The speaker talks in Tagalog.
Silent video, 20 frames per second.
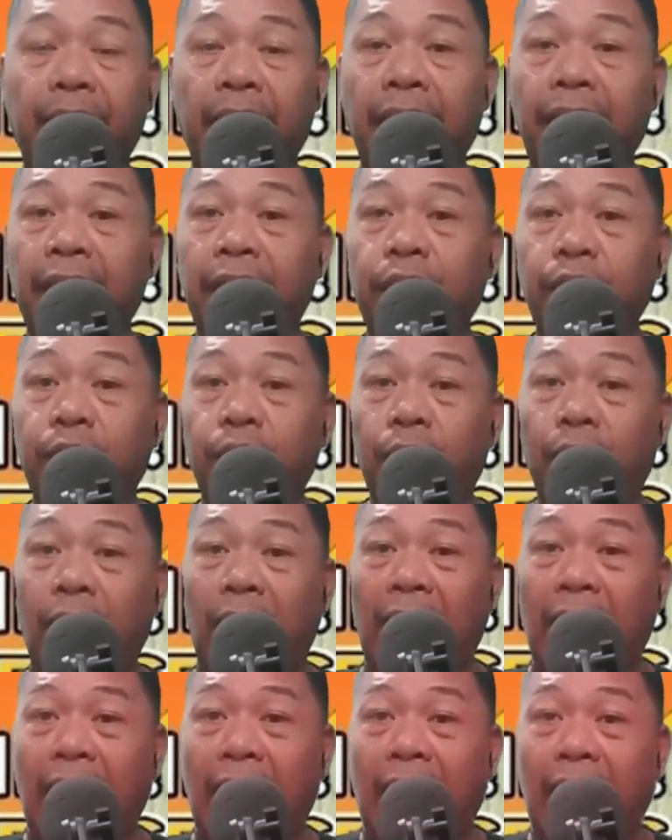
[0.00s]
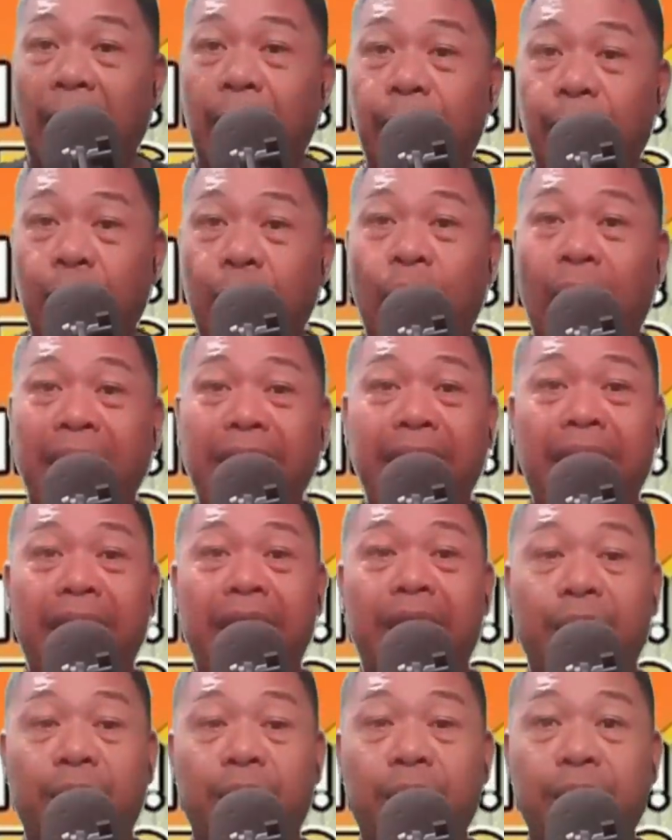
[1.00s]
itong buwan na
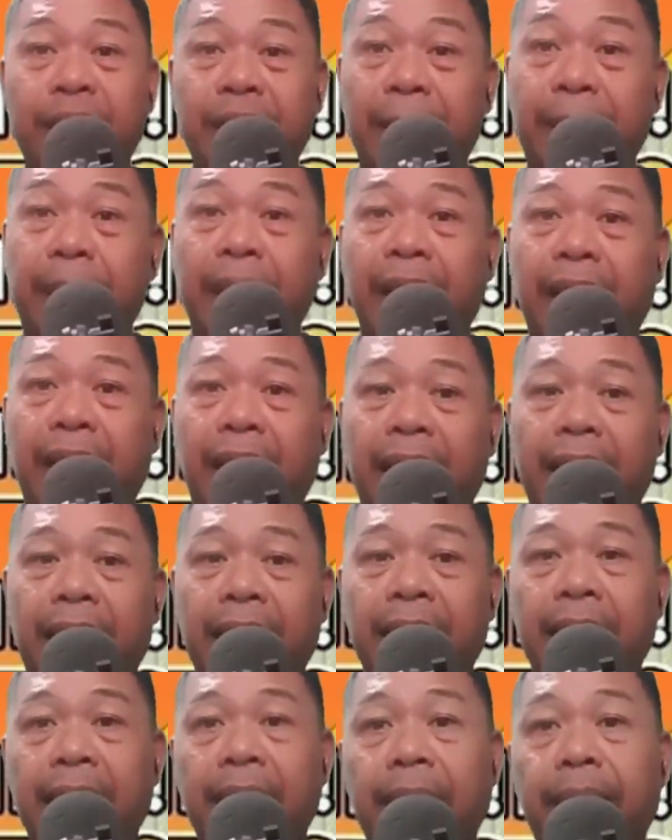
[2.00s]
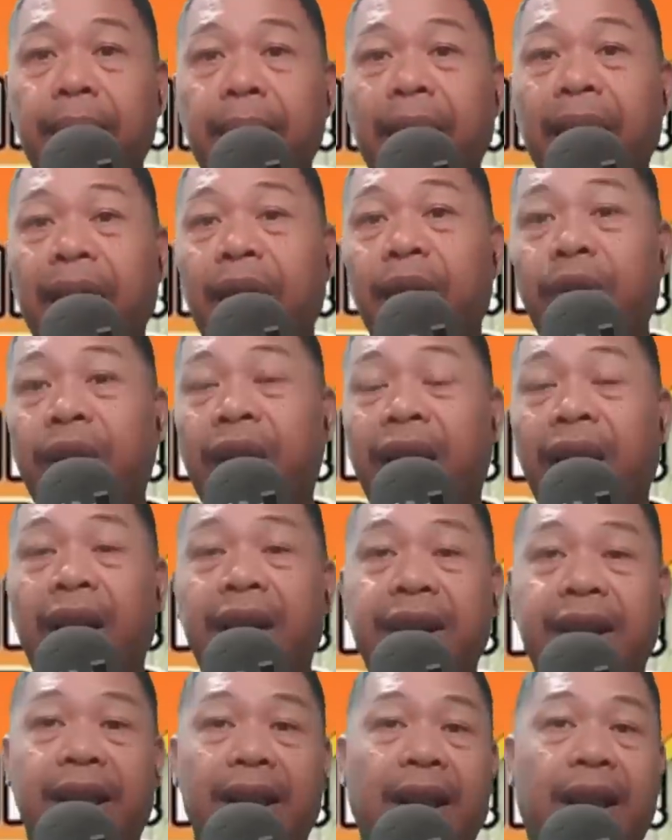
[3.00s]
ito sapagkat mayroon
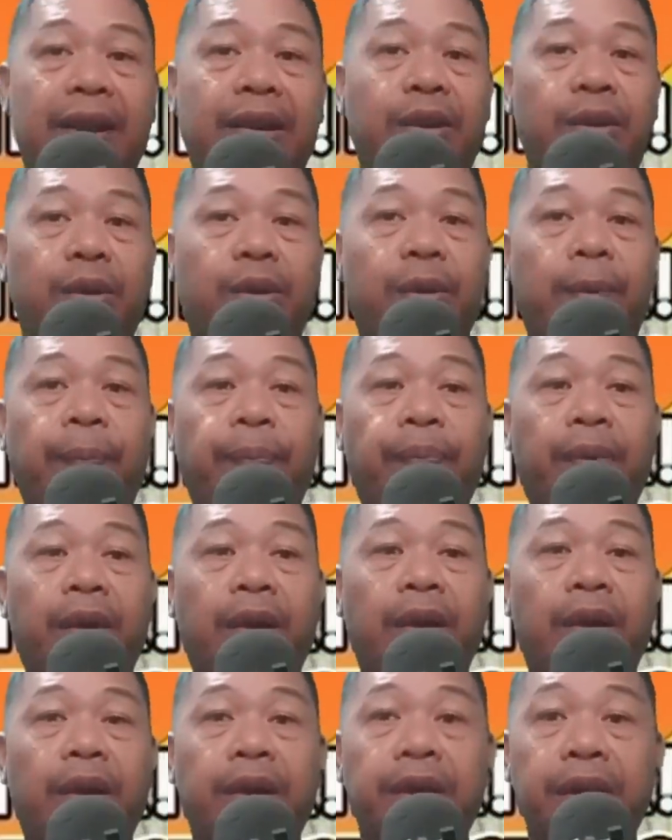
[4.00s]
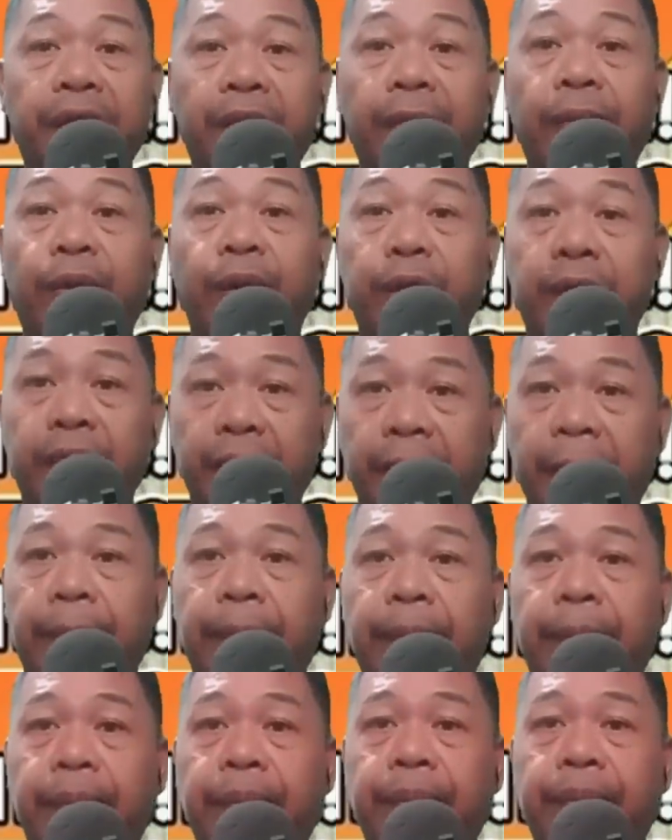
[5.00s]
inasikaso si
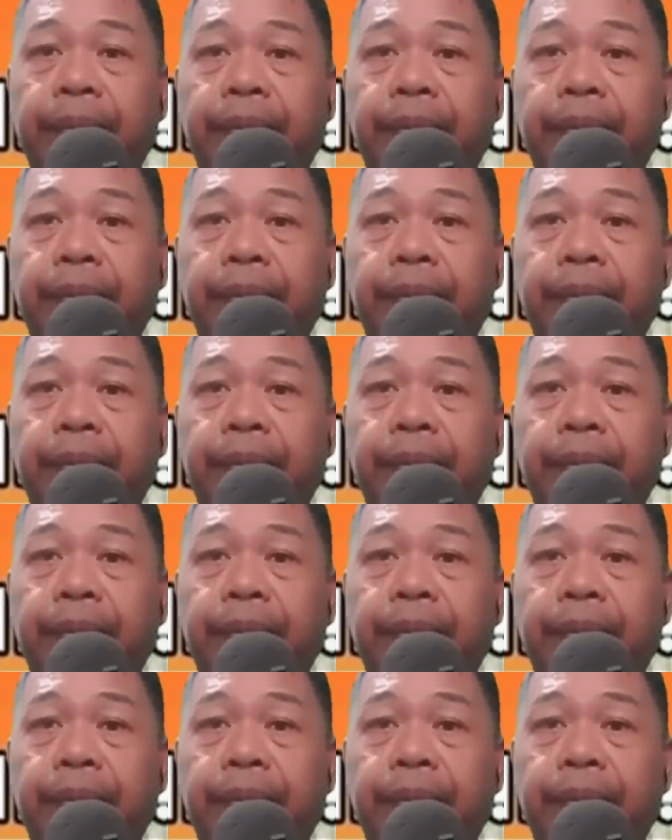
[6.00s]
Busdib